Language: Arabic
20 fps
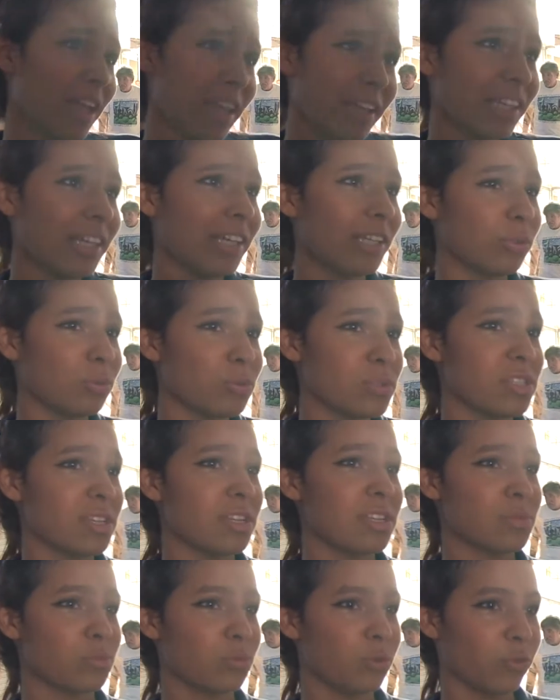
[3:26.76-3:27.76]
اكيد الوزير
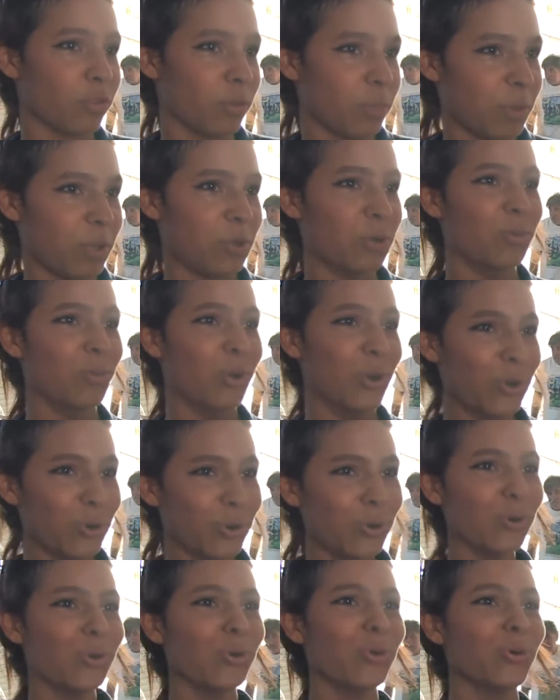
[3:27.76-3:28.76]
لازم في باله من
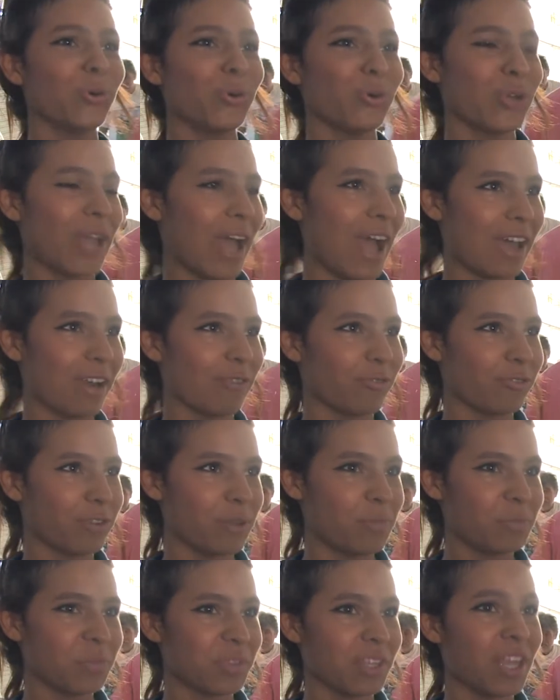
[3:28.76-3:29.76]
الاول ويعرف
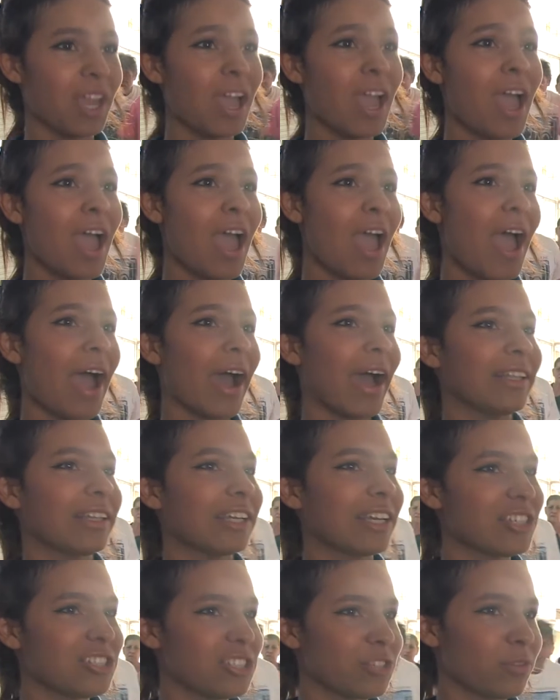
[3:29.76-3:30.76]
فهمتني خاطر
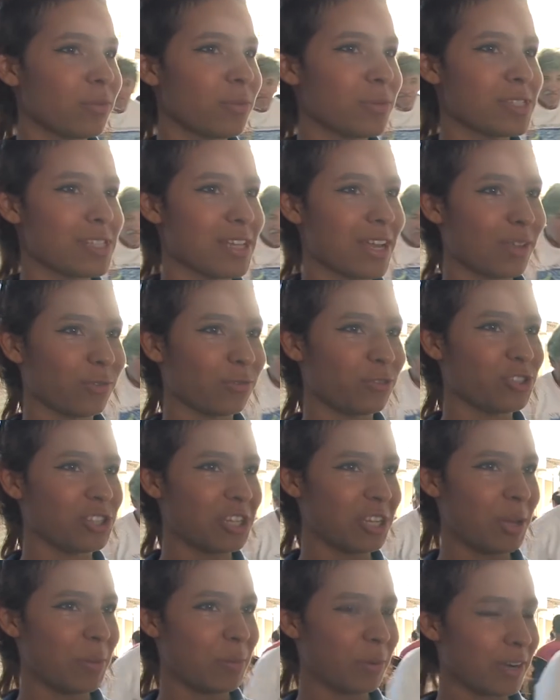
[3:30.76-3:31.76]
كان جيت فما زيارات
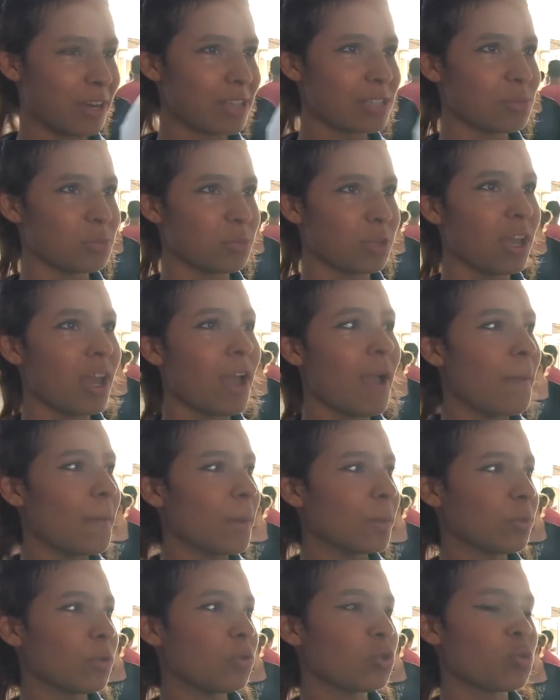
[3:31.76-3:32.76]
فشتيه بالرسمي ما
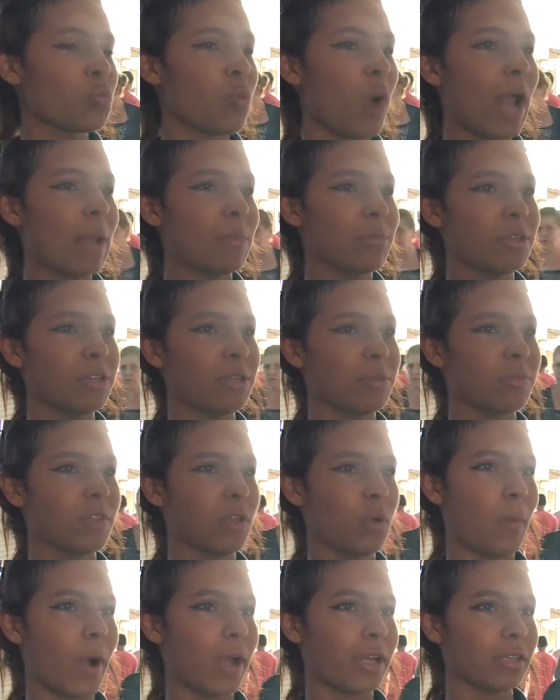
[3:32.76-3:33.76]
يمديوش معلمين
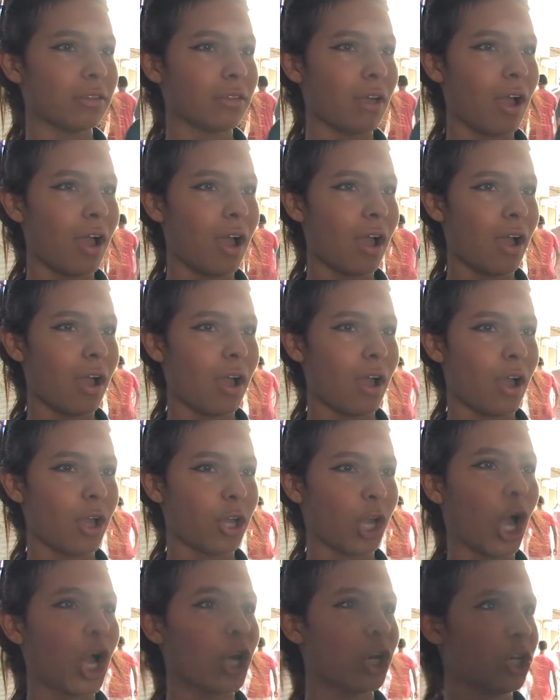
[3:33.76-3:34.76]
يبداو معناتها
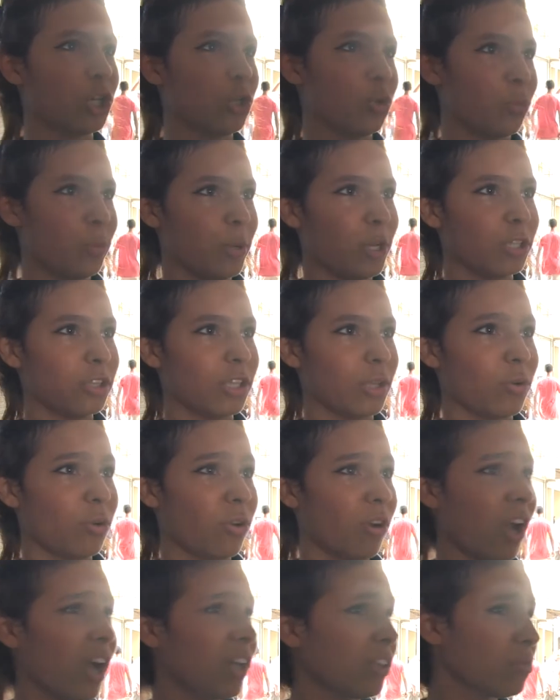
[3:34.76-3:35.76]
يقريو بالكدا
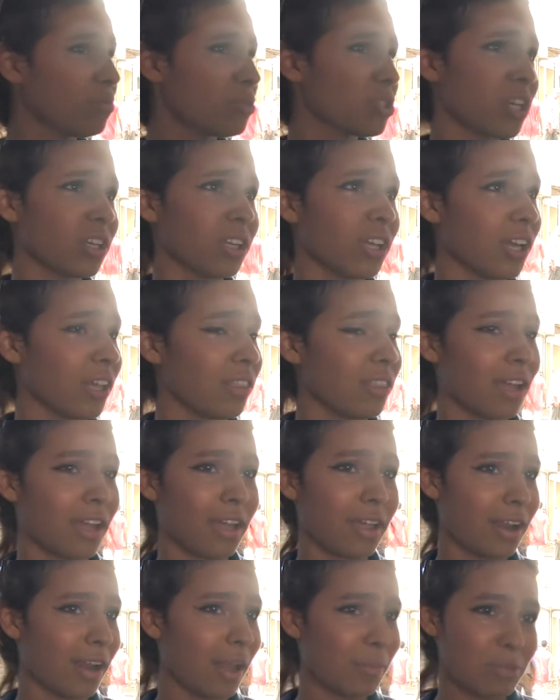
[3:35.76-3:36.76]
والكل خاطر مش هكاك هذيك
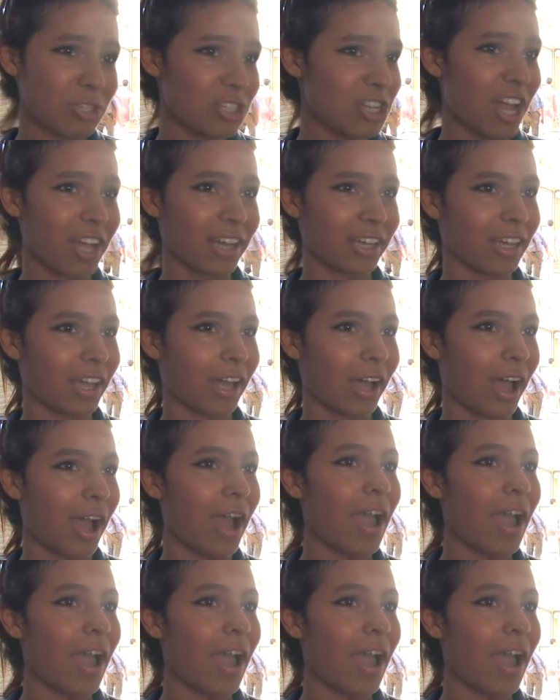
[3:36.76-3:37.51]
مش الحقيقة